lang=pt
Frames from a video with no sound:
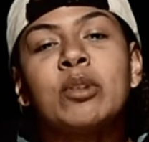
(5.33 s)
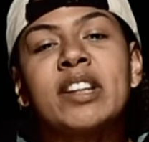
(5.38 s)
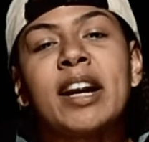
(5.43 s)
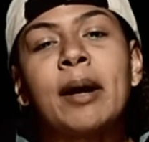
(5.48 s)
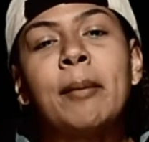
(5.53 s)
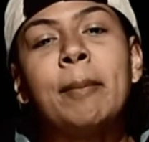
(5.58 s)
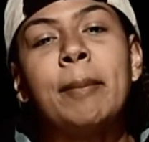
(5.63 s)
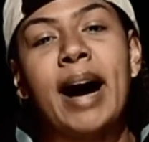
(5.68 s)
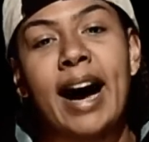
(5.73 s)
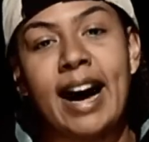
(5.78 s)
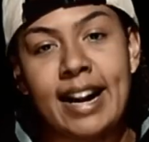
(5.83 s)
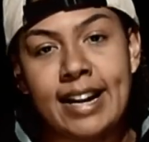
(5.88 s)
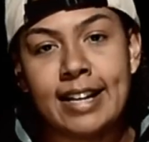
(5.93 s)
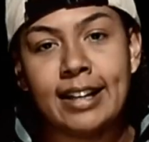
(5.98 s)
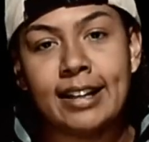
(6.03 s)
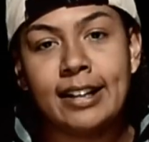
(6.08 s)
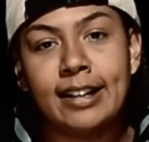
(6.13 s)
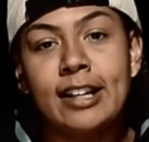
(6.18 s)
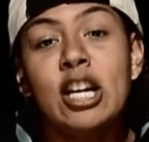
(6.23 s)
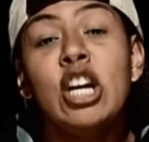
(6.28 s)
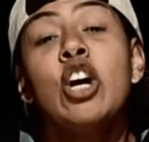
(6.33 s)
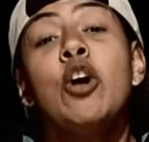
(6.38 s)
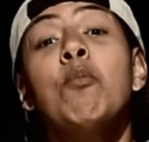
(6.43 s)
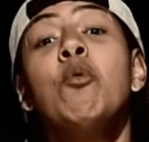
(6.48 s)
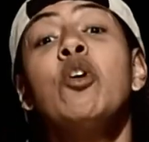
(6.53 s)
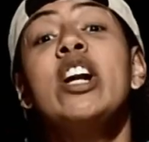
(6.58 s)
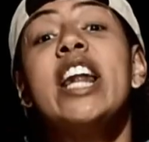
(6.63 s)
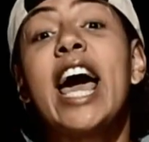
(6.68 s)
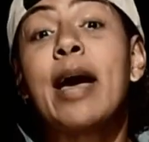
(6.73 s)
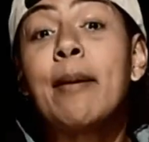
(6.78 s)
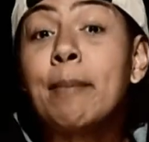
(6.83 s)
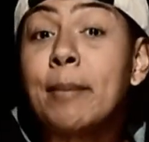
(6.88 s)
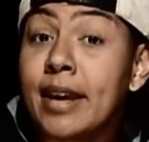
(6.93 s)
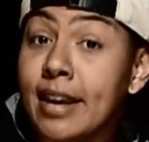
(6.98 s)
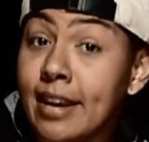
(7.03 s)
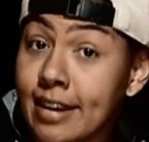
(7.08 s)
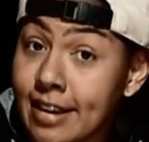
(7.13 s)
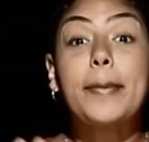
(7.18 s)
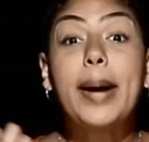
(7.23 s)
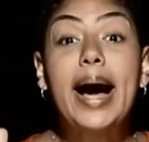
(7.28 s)
trabalha. Mulher
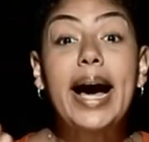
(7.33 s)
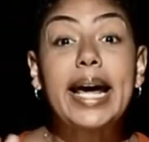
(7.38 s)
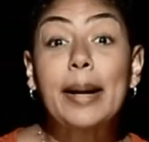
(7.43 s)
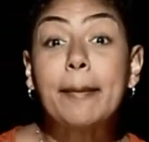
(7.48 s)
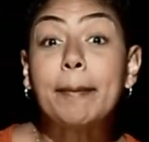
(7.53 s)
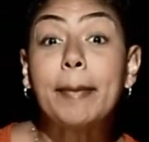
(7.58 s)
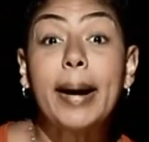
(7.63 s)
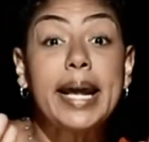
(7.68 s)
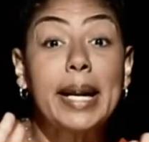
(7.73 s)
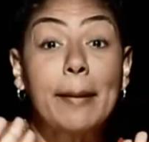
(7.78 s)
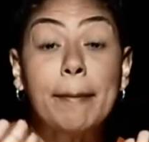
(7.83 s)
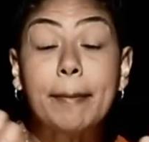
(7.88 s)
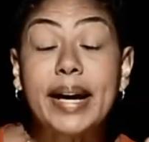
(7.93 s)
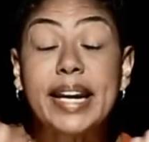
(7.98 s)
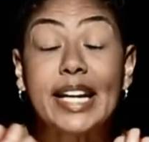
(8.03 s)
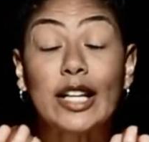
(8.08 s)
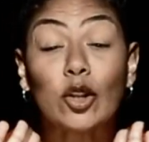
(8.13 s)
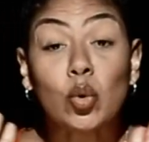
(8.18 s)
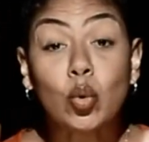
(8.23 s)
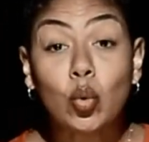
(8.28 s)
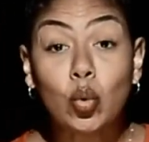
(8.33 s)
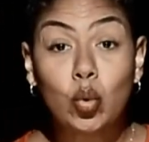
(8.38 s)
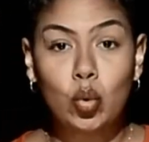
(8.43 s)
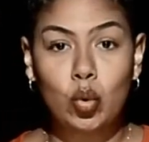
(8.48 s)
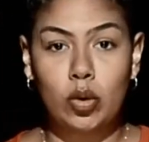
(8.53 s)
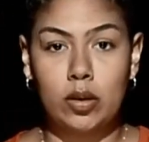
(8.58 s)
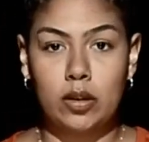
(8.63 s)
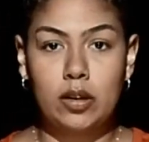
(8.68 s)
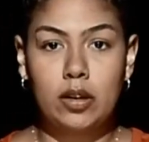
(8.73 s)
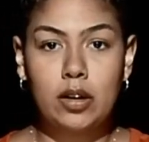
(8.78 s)
minha. Para, para, para tudo.